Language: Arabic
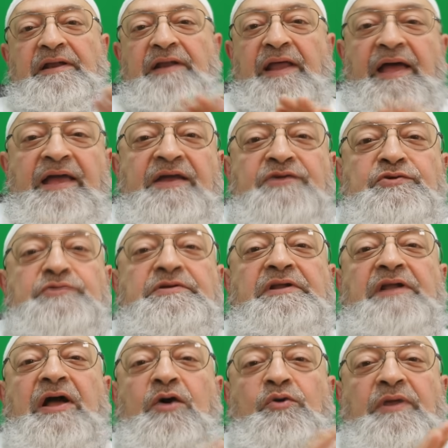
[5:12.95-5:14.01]
لا يجوز
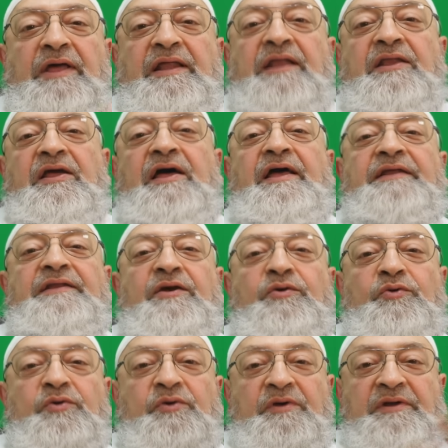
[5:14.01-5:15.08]
القول على الله
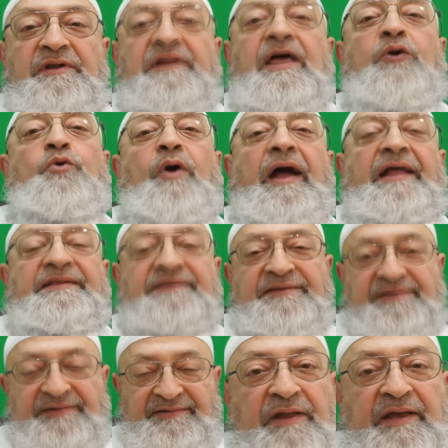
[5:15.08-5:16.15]
أنه له حد
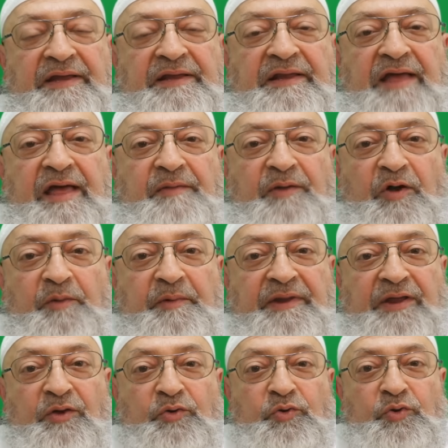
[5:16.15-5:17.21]
لكن أبا
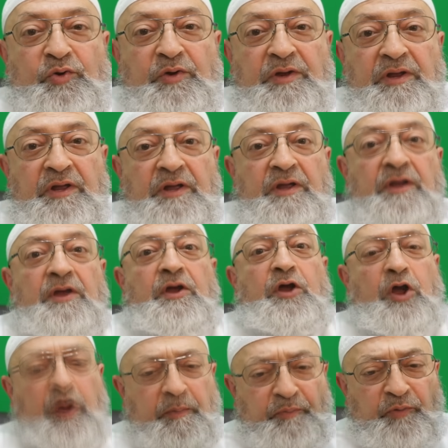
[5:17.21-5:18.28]
عمر يقول
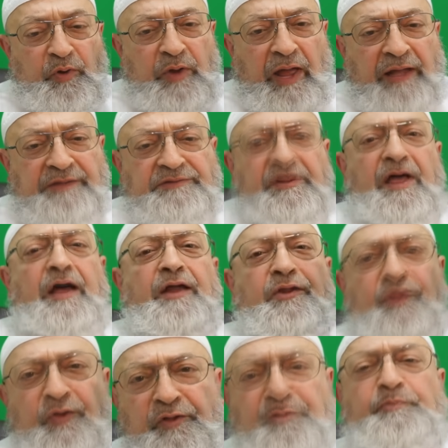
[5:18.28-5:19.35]
ابن العطار
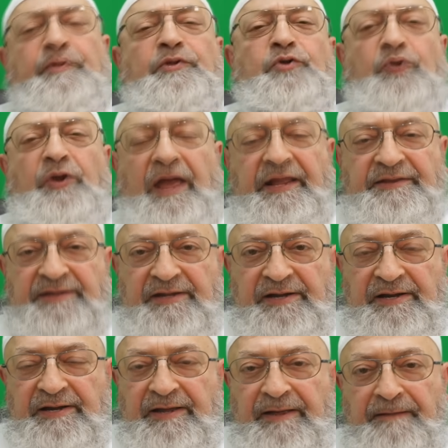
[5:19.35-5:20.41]
يثبت الحد
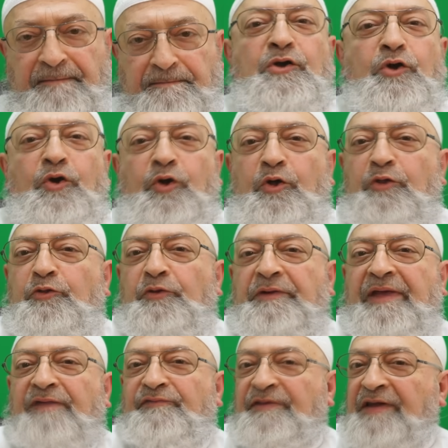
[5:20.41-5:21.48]
لله انظر
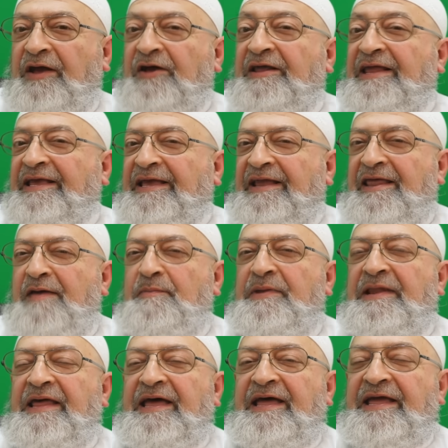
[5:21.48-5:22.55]
كيف نقل كلامي
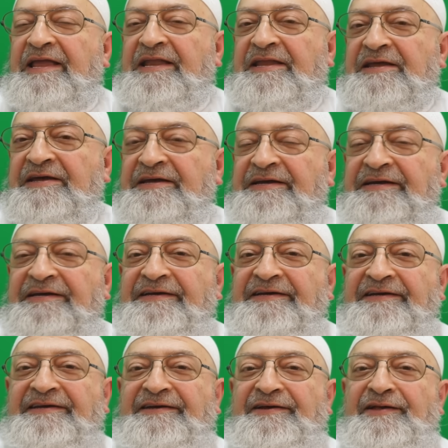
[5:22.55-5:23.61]
الآن
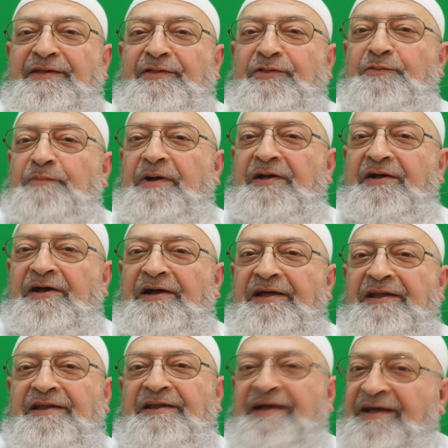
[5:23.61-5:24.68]
ثم
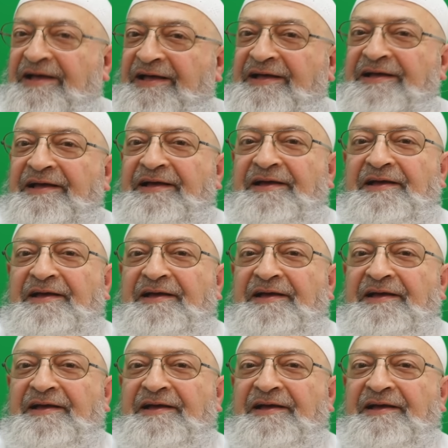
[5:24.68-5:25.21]
قال ها